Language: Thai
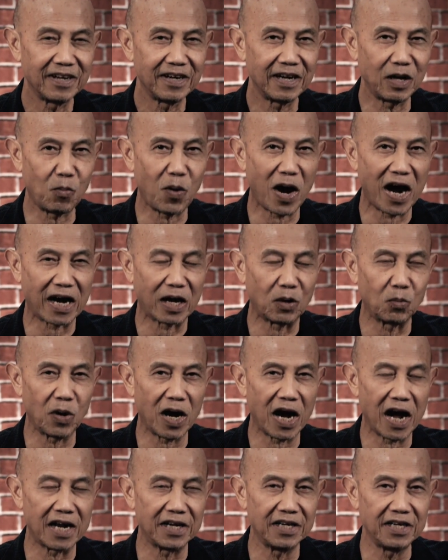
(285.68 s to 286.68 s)
แล้วว่ากัน
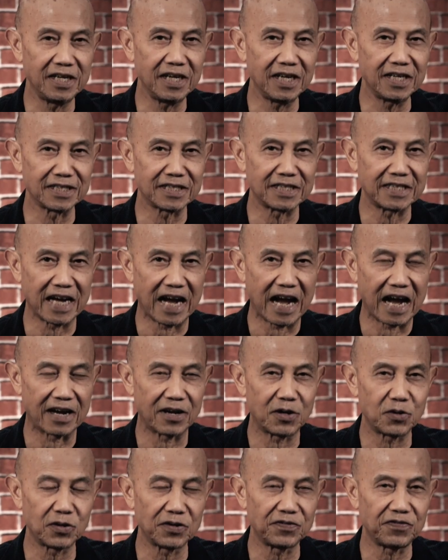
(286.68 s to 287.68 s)
ว่าเนื่องจาก
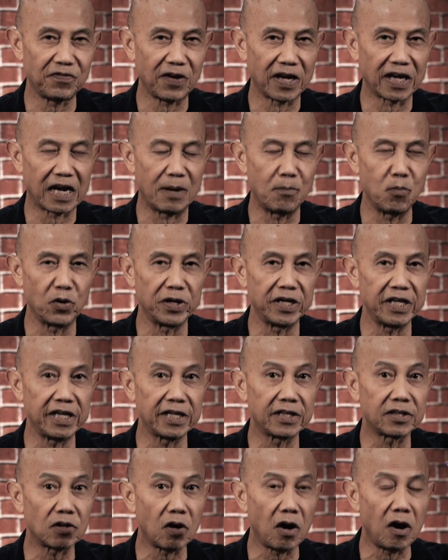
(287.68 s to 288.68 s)
รถไฟขบวนนี้
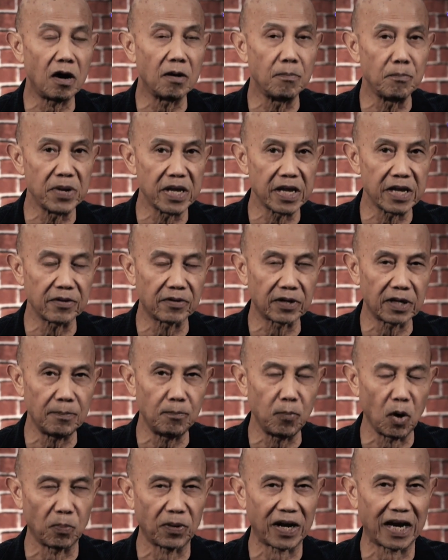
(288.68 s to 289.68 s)
ต้องมีระ
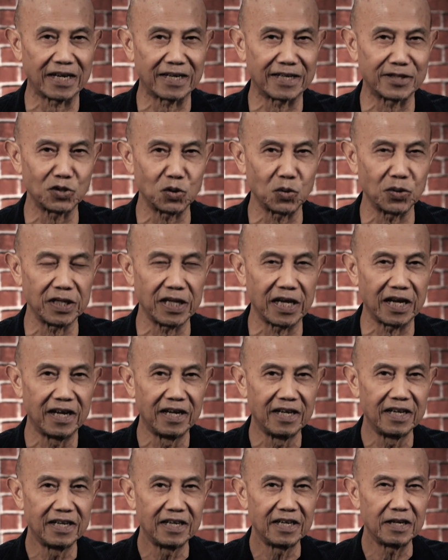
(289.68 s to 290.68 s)
บบกันกระสุนเนี่ย
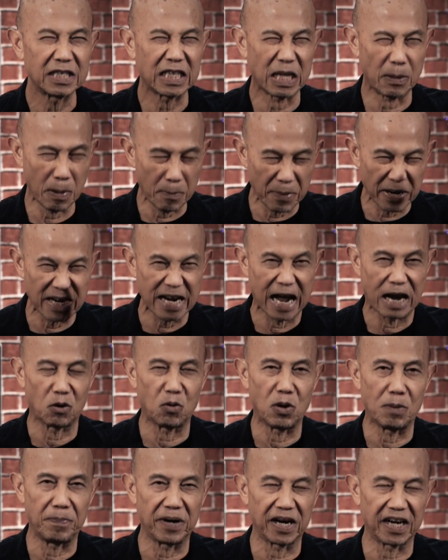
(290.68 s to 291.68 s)
ทำให้มันหนัก
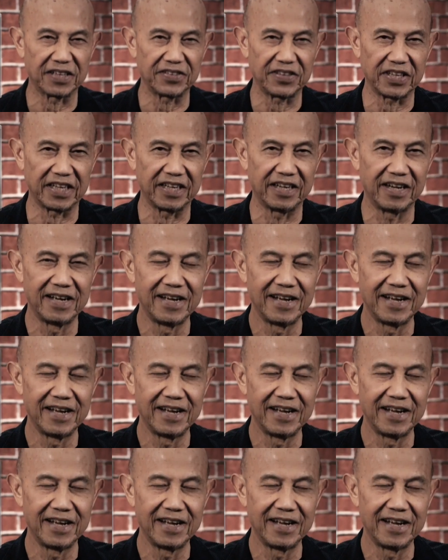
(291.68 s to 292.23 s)
กว่าปกติ